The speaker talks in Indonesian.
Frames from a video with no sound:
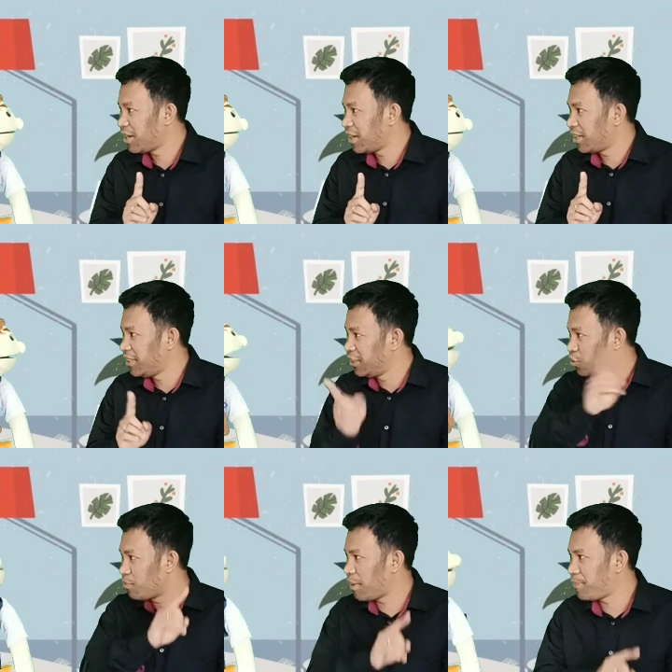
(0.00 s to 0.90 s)
Di
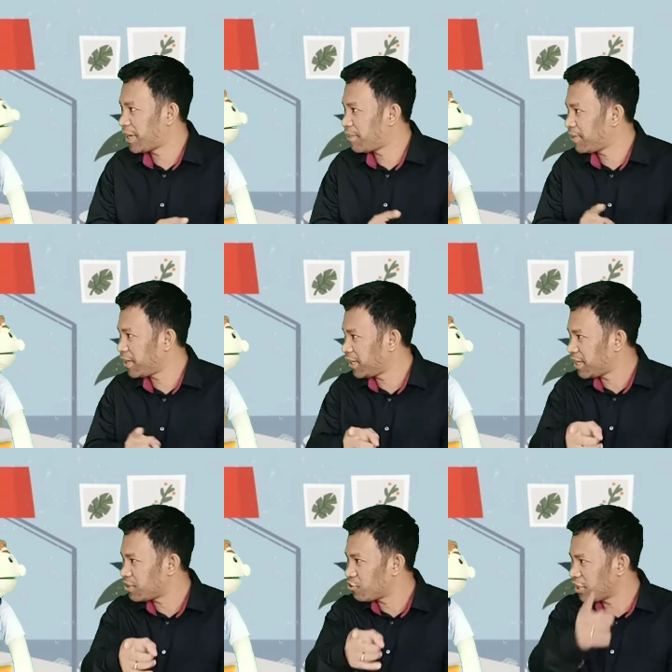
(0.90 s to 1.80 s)
rumah pernah
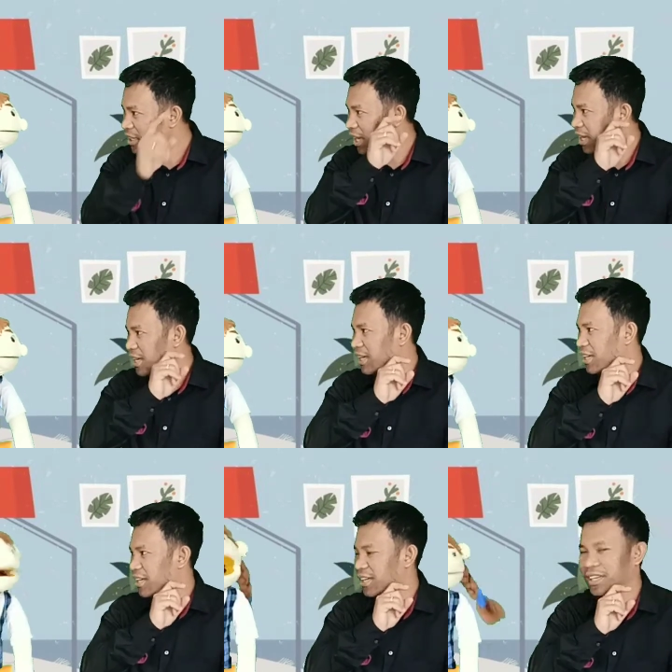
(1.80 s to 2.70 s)
mereka curi nggak?
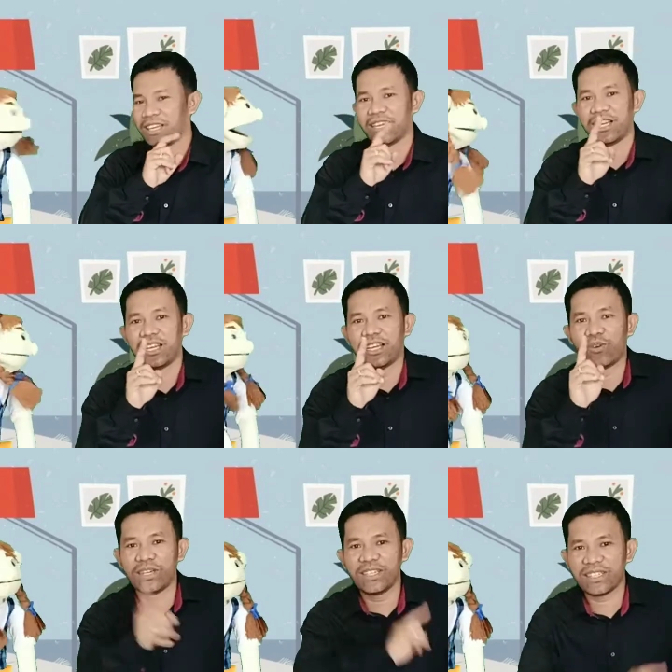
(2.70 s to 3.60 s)
Huh?
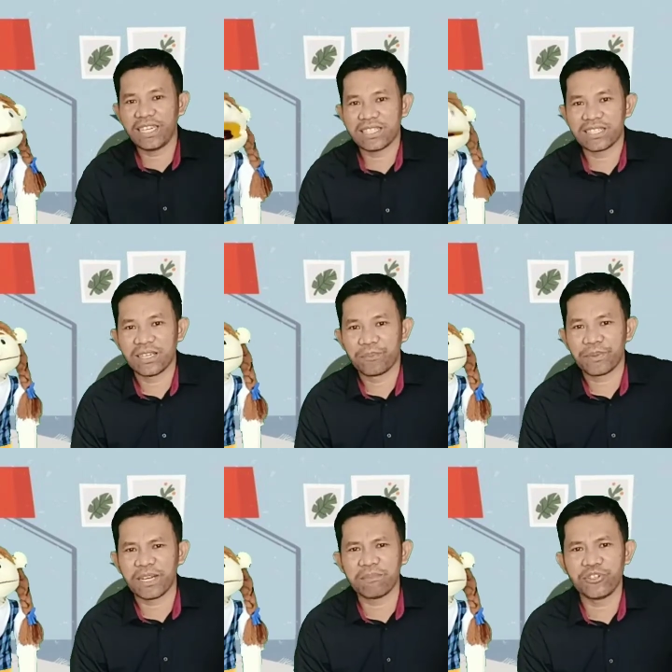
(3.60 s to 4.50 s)
Wonder Kids
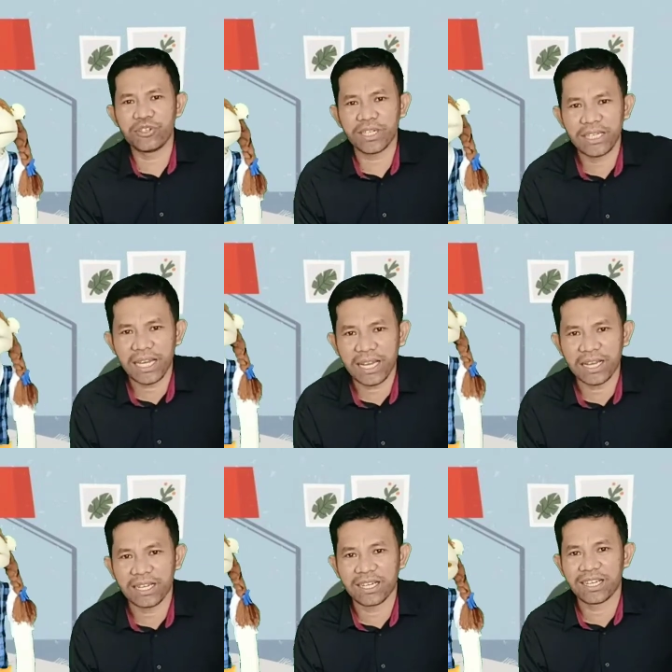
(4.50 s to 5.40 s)
pernah mencuri nggak?
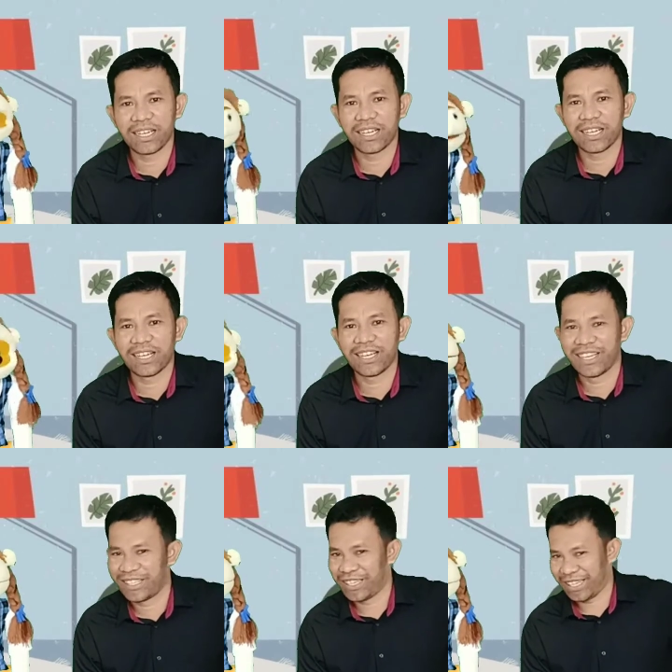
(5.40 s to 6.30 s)
Ayo.
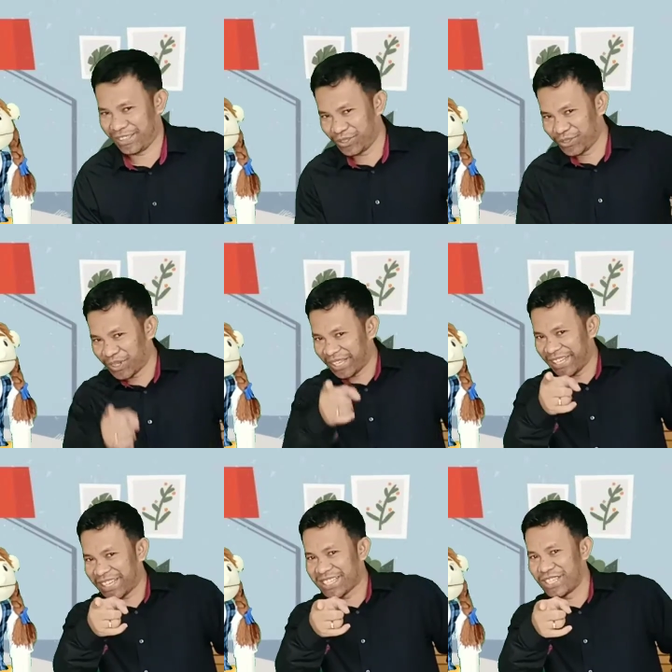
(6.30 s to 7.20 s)
Tuh ada
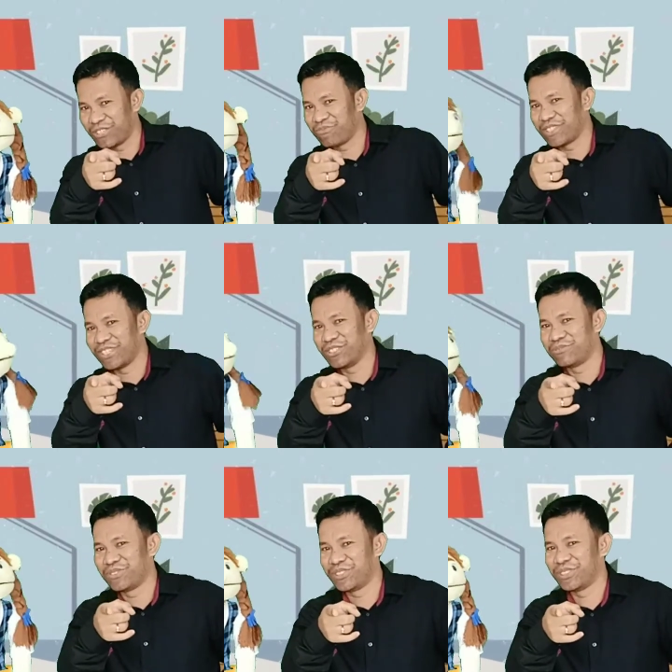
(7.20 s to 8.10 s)
yang
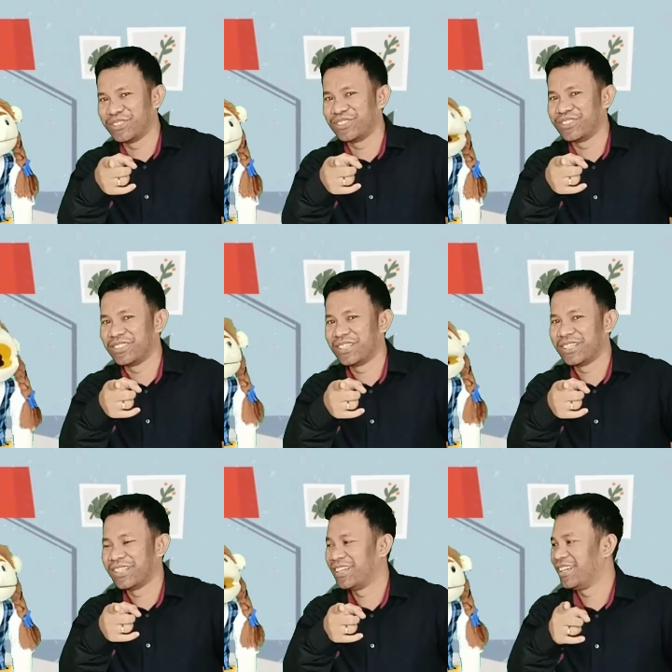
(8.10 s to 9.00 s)
senyum-senyum tuh. Jangan
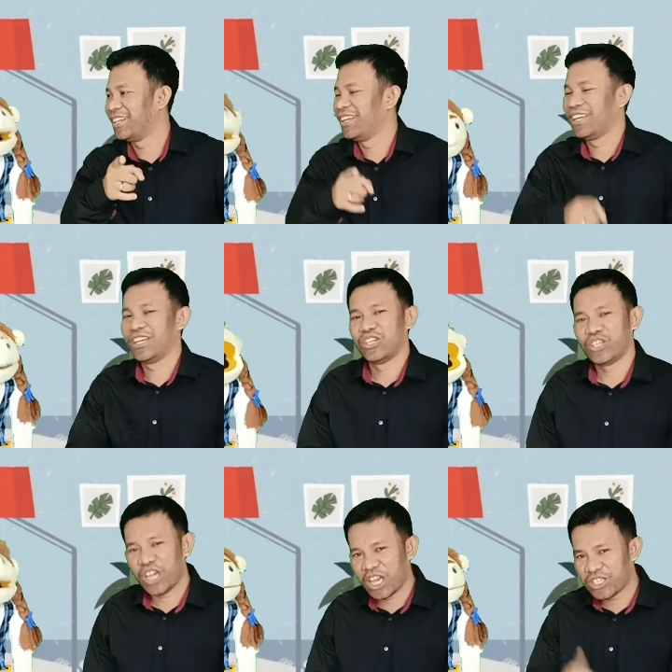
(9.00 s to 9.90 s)
lagi ya.
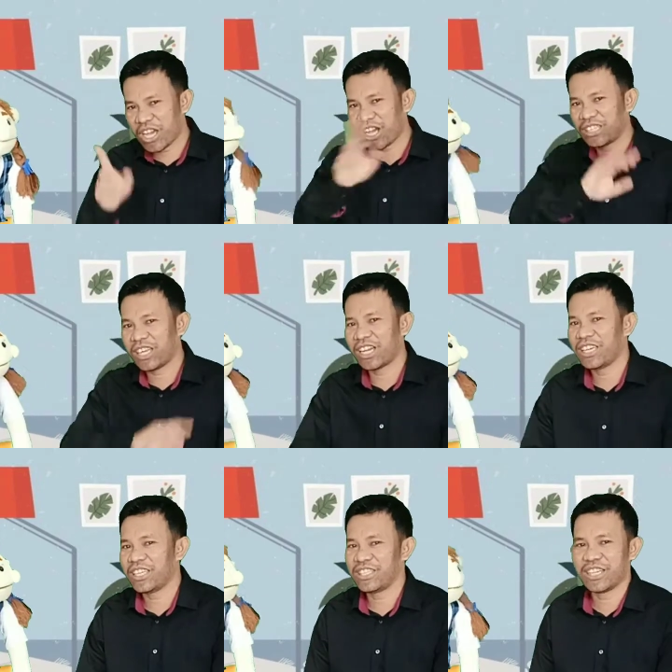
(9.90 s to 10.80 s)
Iya jangan
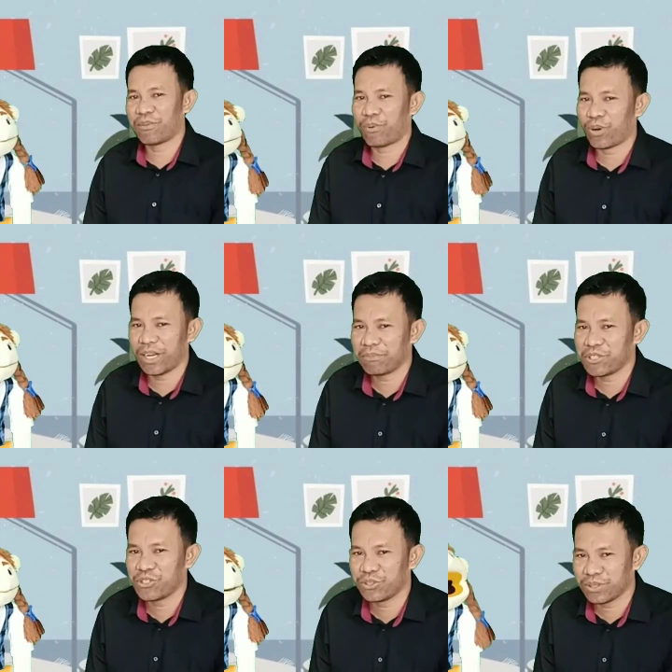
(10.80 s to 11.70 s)
lagi tidak boleh
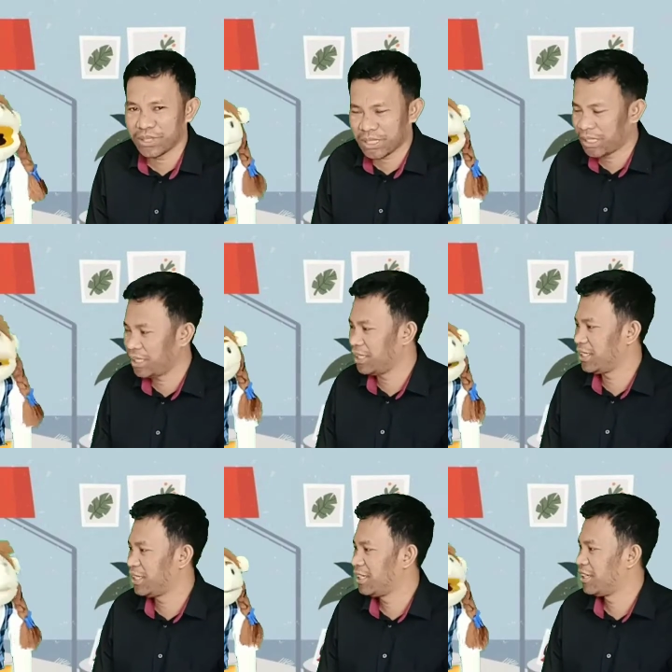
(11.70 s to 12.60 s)
mencuri. Tuhan
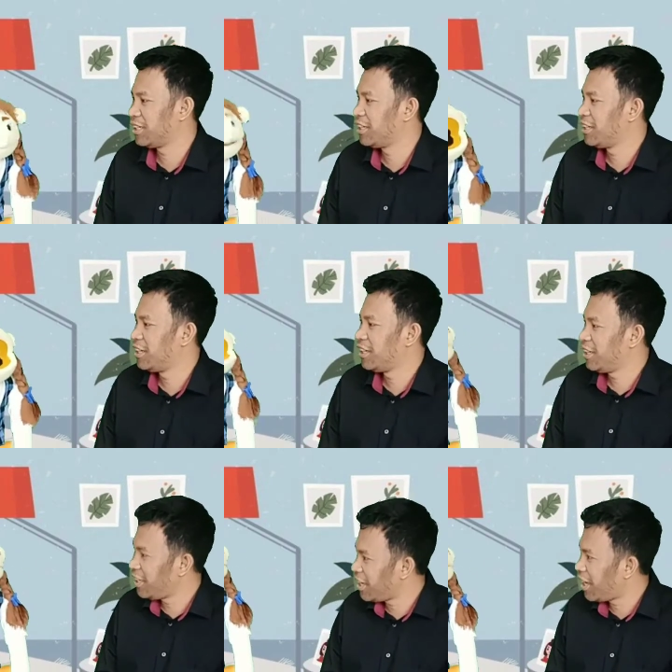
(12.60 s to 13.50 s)
senang.
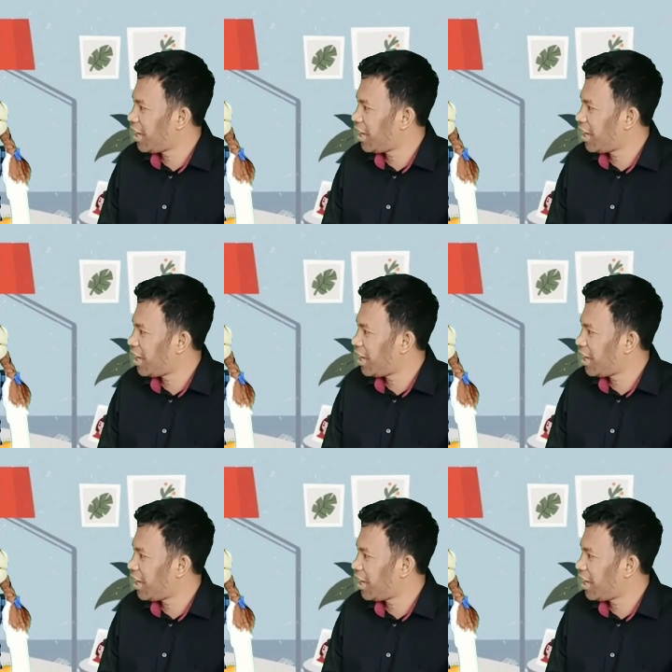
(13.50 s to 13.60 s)
Iya.